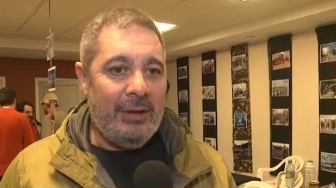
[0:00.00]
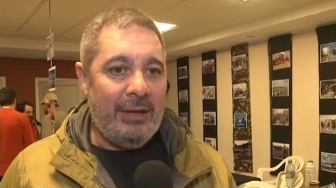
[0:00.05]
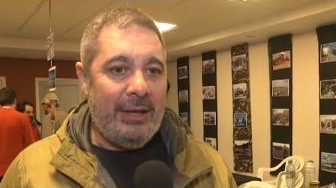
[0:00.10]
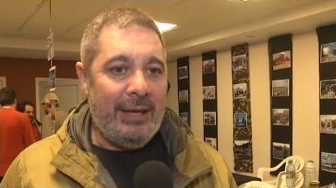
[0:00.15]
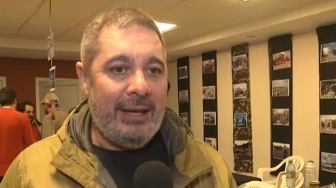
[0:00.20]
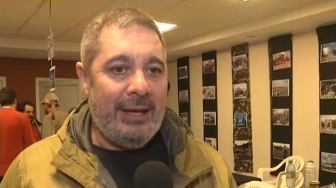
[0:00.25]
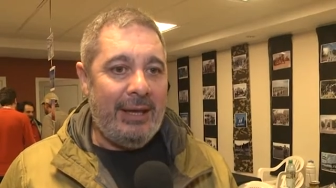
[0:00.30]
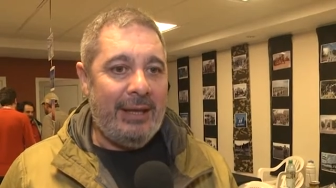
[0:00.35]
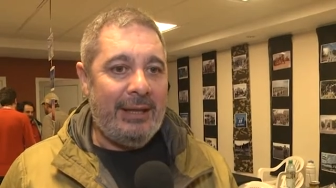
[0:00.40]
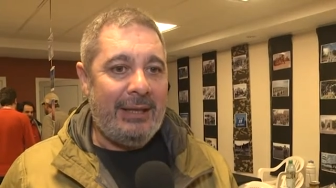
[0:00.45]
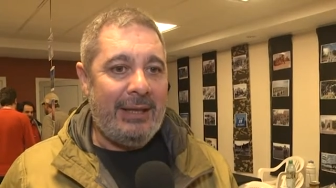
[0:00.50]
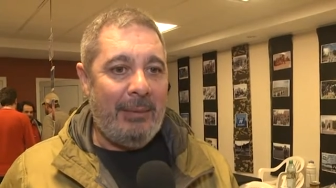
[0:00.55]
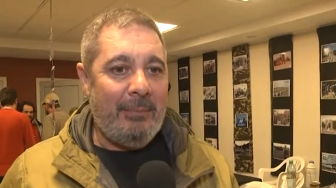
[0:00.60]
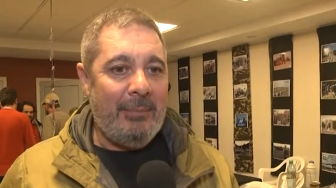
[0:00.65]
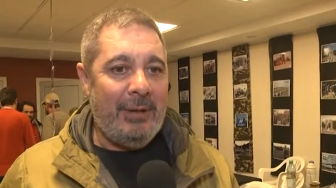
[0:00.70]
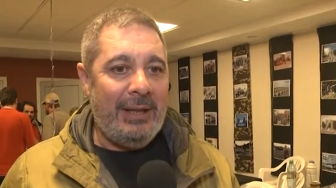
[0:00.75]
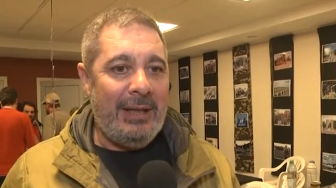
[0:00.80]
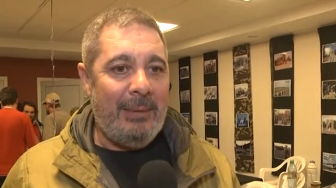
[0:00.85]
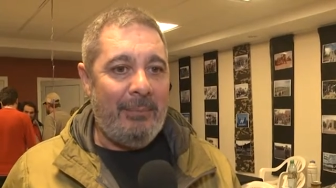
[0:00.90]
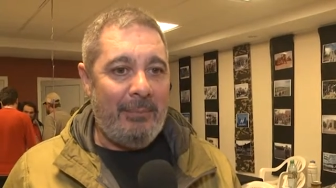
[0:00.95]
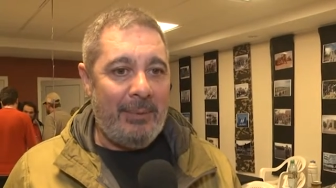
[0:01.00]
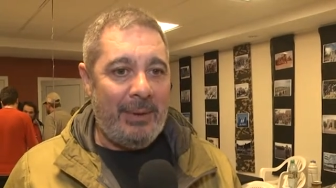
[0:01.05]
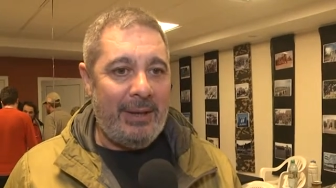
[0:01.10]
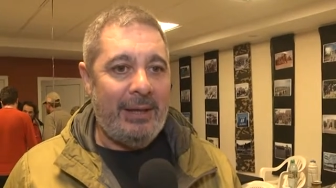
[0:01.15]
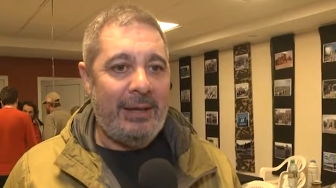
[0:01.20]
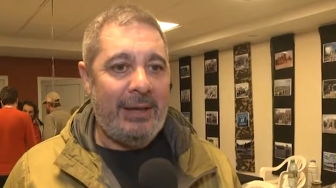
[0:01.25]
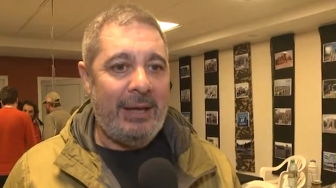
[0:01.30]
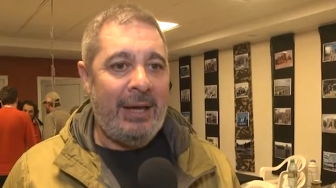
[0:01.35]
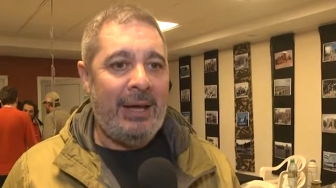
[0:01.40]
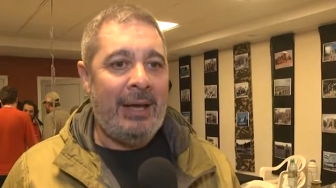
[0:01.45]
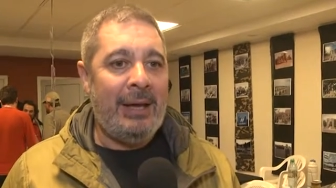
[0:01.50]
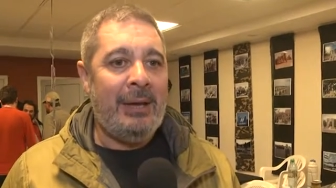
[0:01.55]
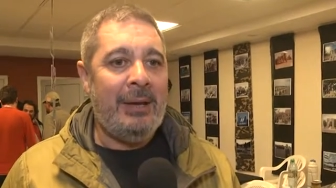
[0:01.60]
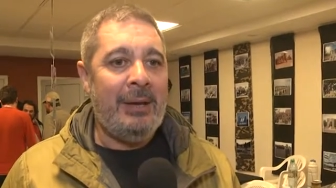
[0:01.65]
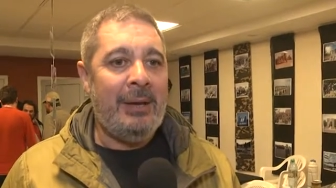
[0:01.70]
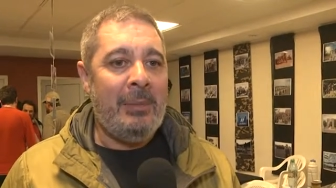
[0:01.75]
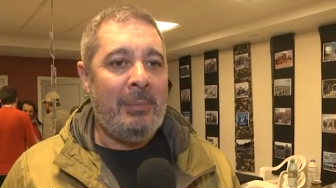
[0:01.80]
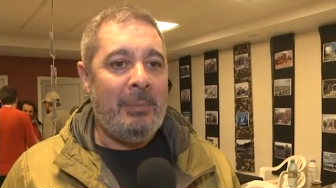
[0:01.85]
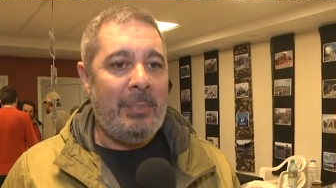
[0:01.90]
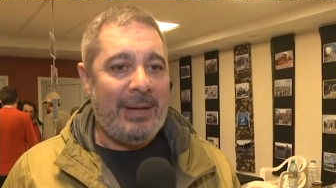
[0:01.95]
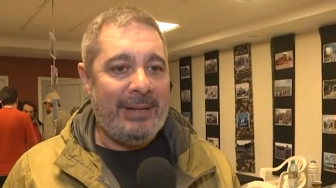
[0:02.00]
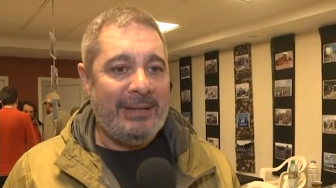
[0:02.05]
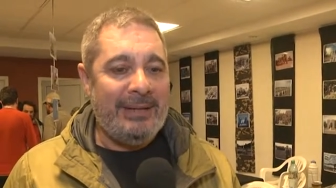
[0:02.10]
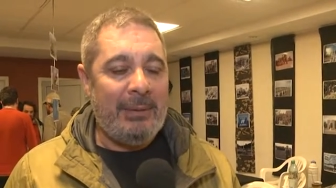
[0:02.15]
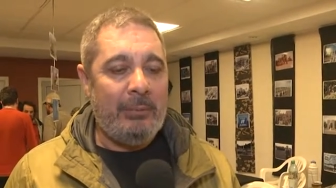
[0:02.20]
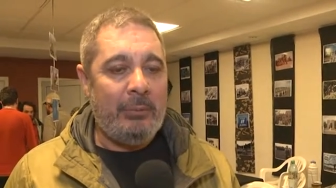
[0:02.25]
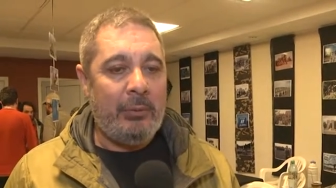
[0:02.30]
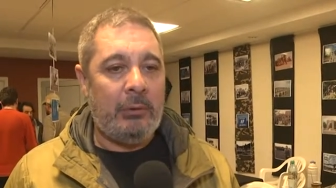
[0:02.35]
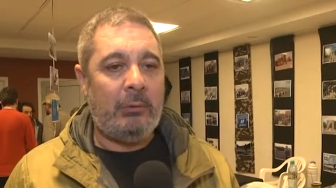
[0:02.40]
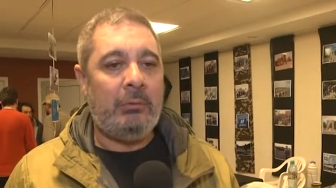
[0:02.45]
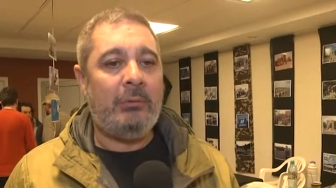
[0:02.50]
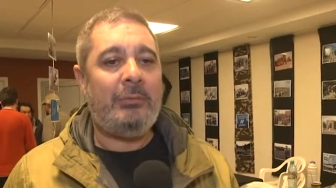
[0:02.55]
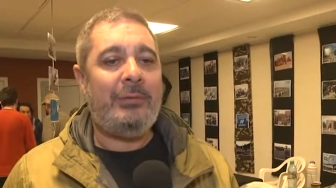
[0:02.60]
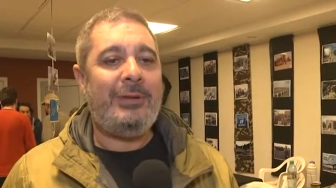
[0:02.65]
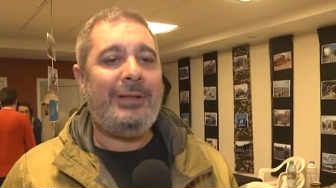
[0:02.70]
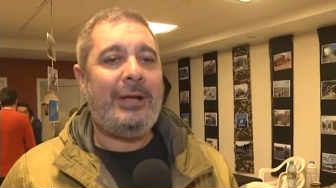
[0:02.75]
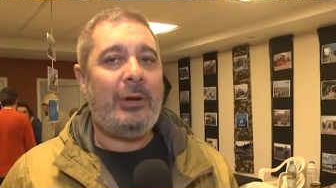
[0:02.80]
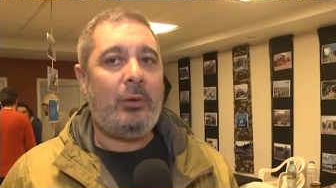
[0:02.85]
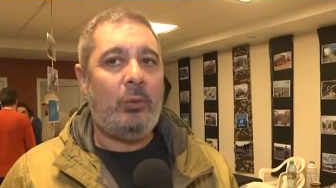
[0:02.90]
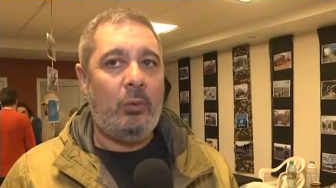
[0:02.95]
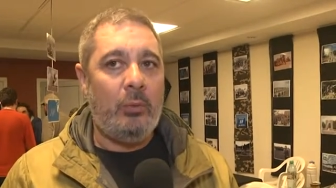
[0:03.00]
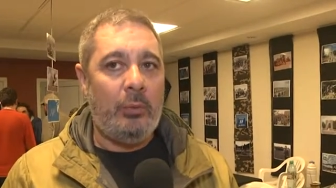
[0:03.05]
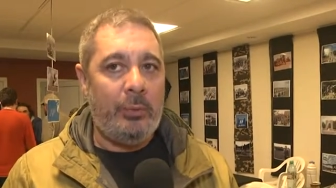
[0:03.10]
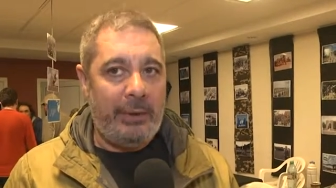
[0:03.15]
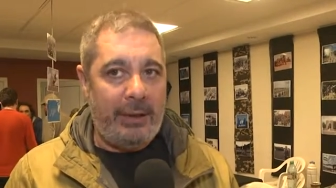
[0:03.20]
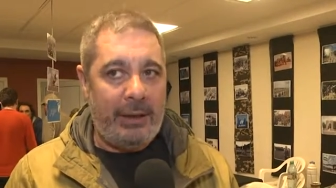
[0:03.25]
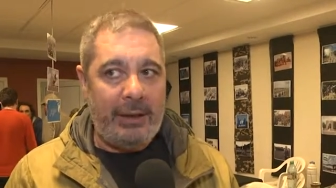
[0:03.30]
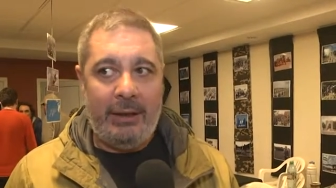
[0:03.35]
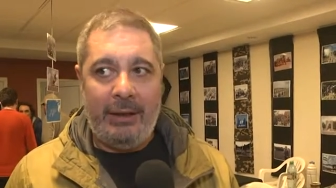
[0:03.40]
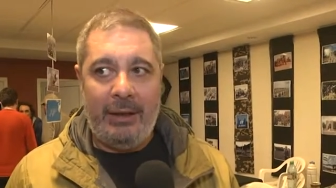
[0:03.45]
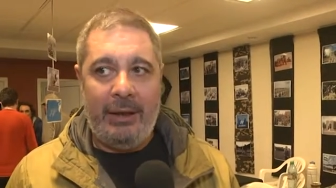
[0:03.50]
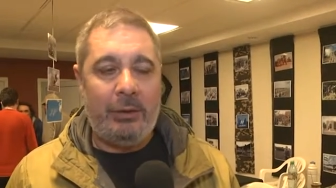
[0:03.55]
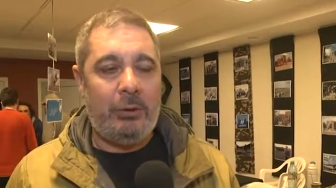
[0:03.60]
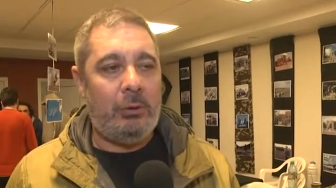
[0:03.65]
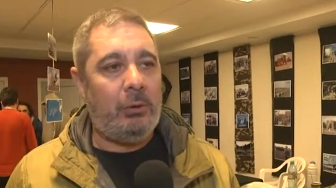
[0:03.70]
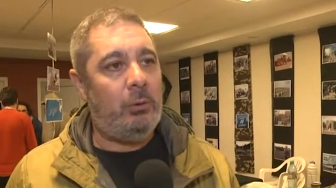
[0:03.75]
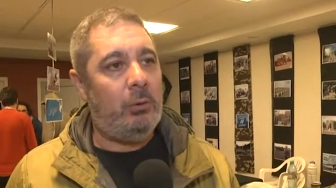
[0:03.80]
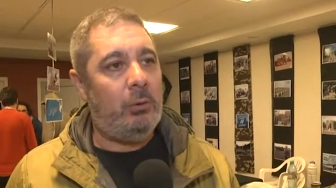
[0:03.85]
eh, también la pesca pasa por descubrir estos